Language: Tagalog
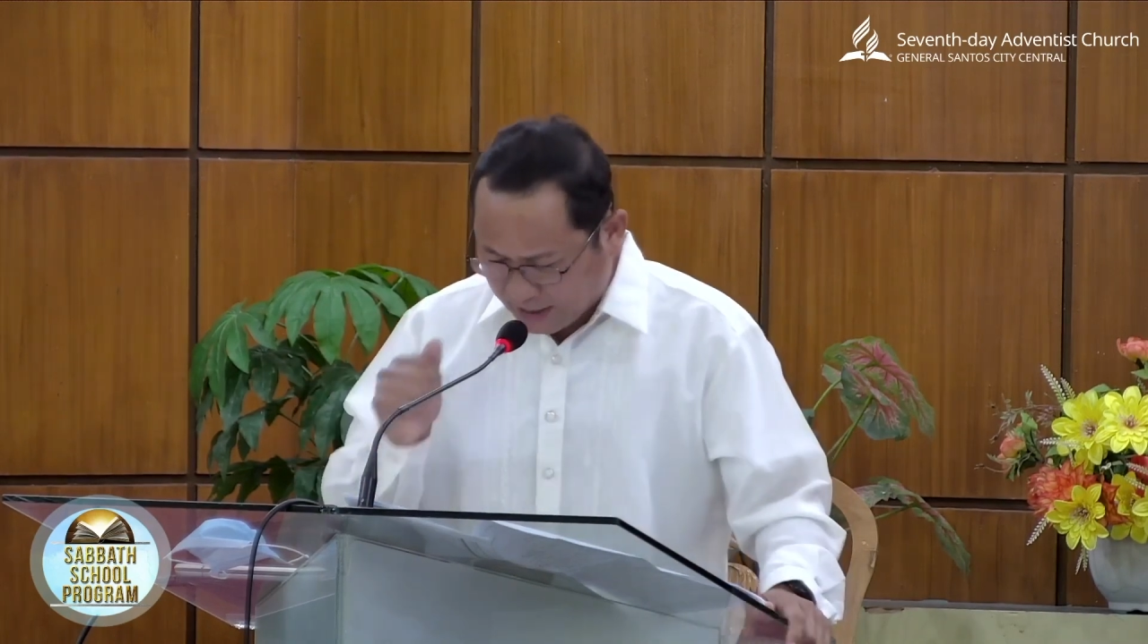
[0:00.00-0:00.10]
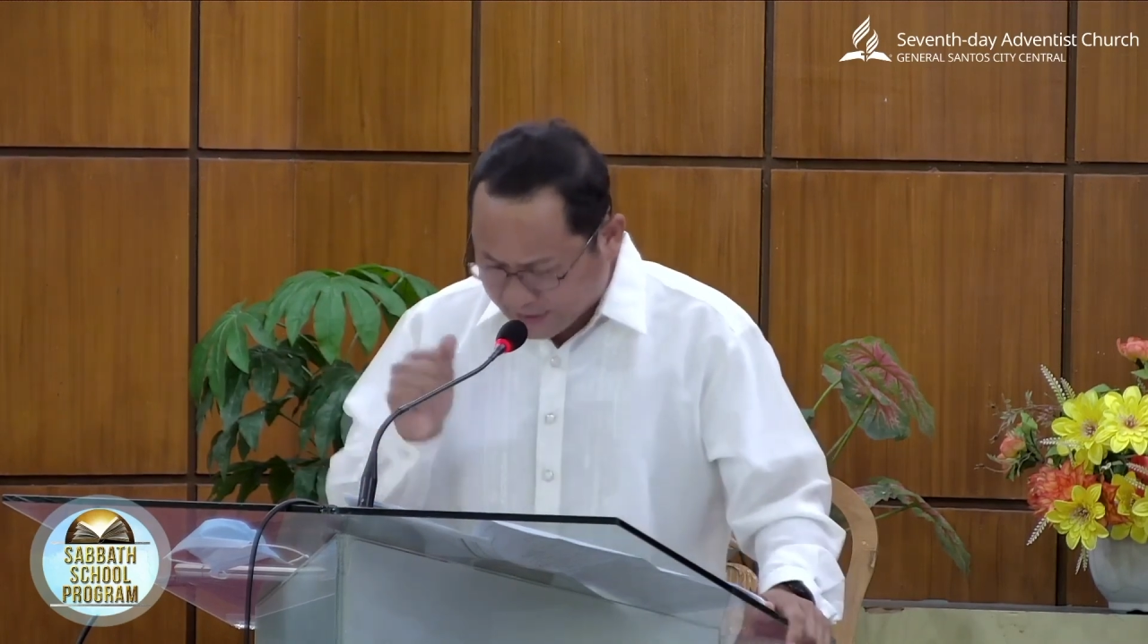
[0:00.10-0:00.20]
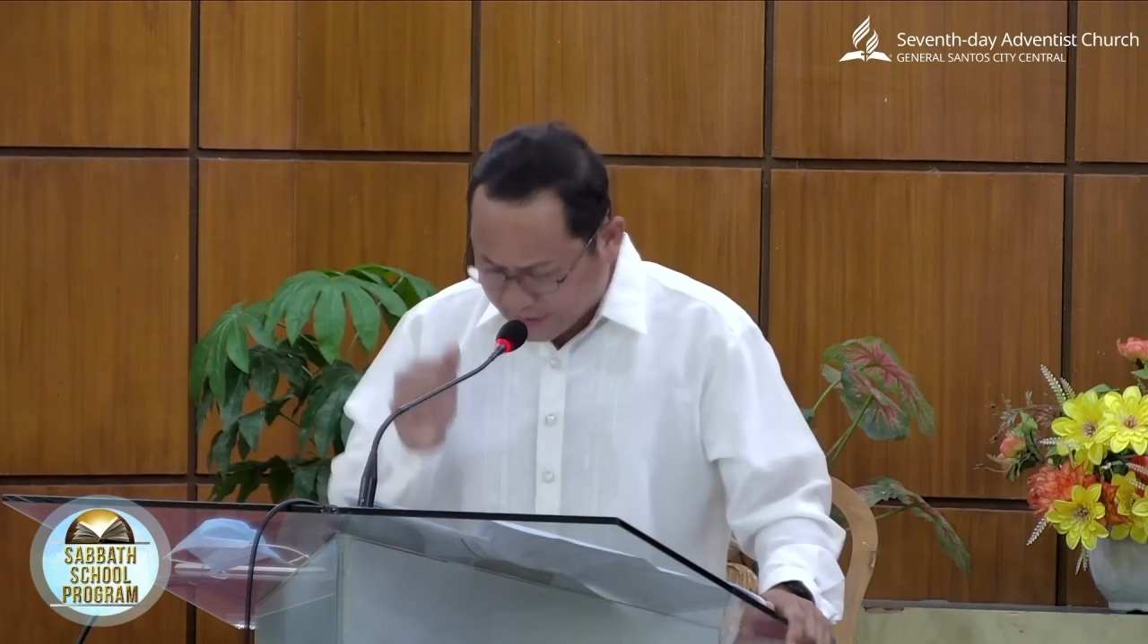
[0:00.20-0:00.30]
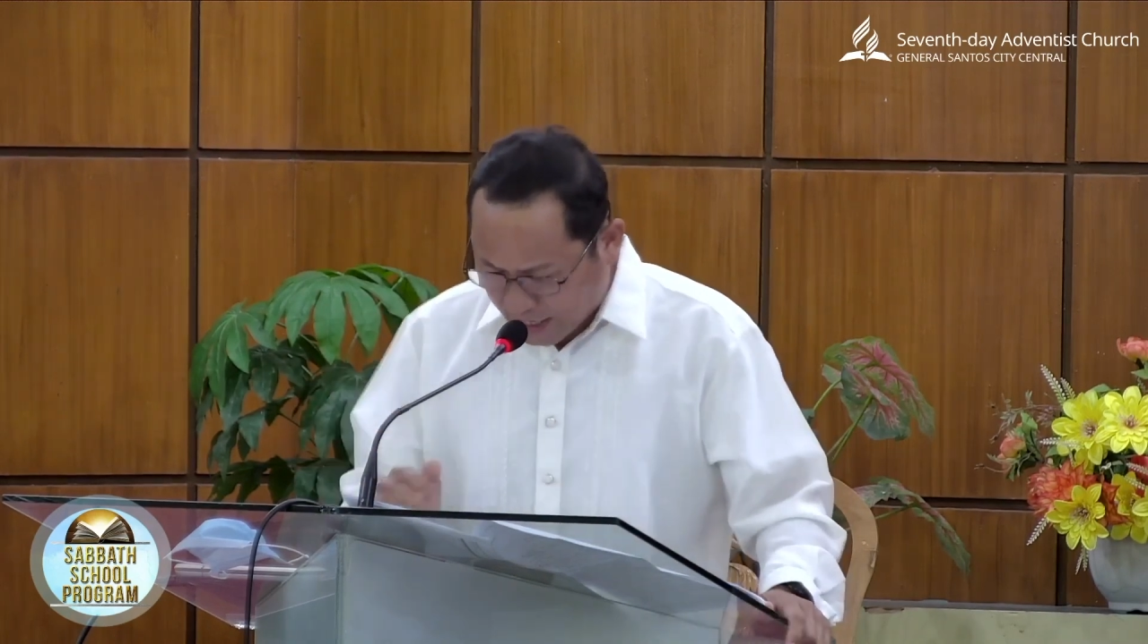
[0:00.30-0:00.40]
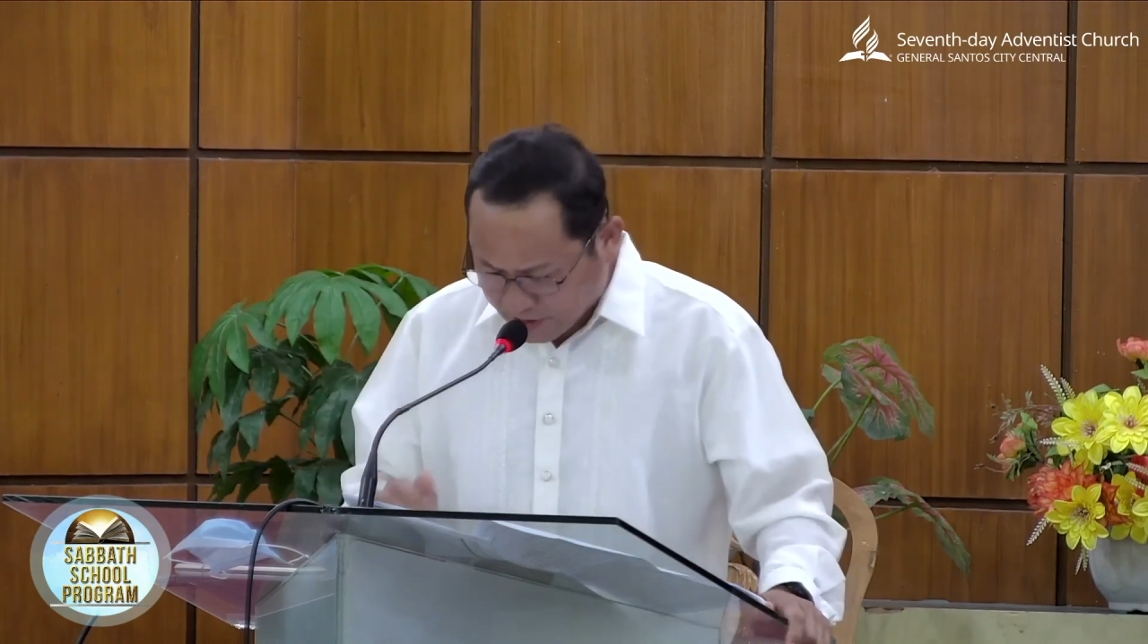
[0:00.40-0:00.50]

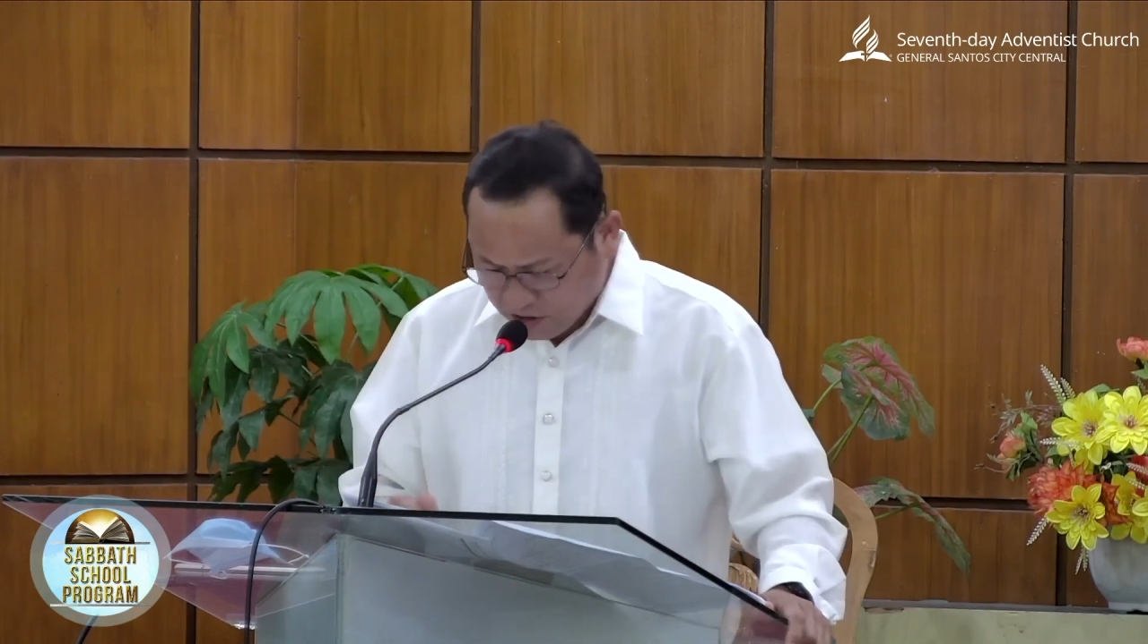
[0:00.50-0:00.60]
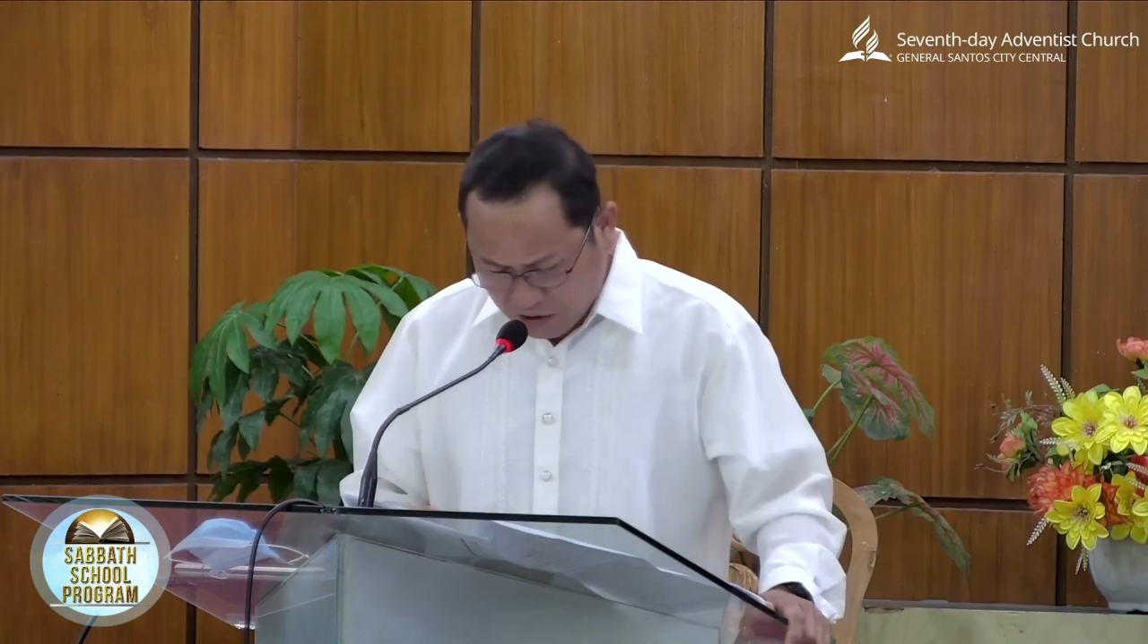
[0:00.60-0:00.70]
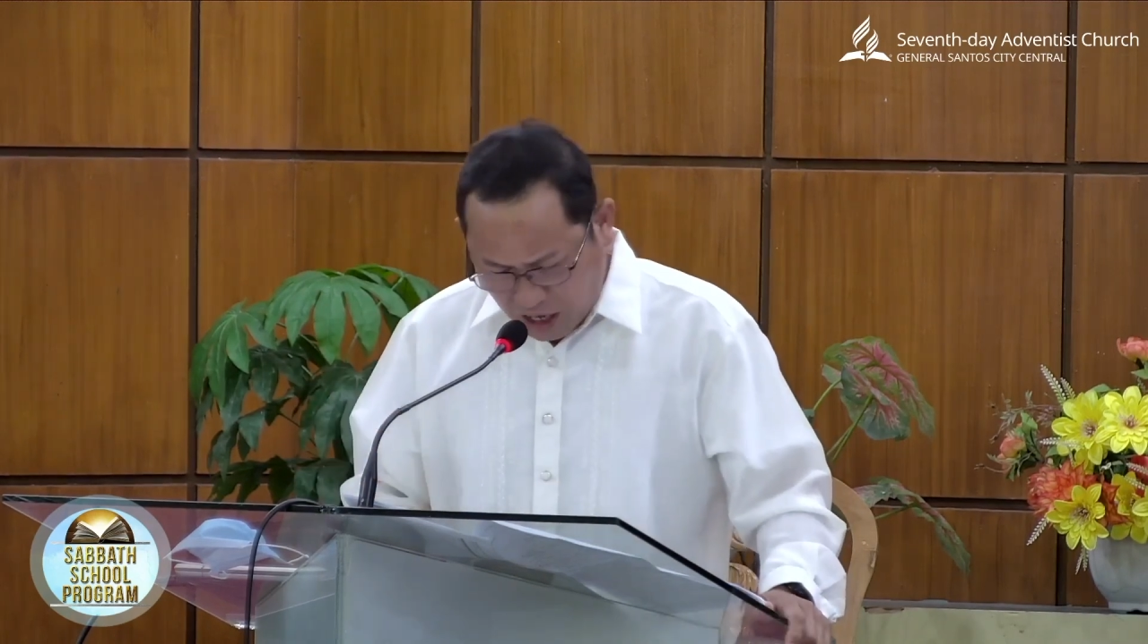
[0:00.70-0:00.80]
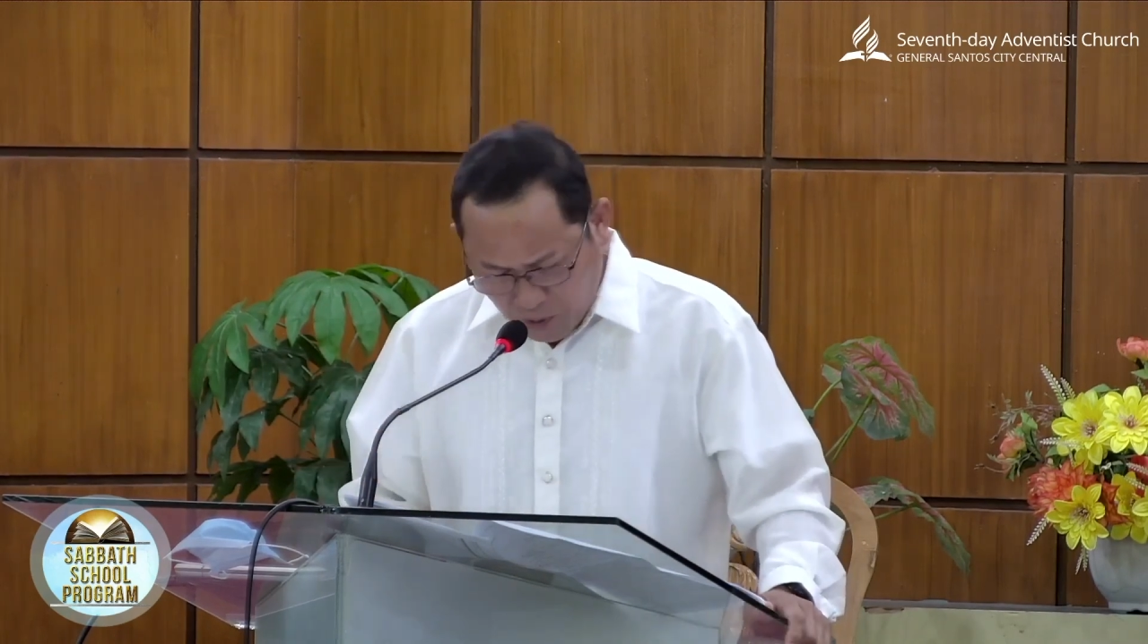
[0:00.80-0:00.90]
discussion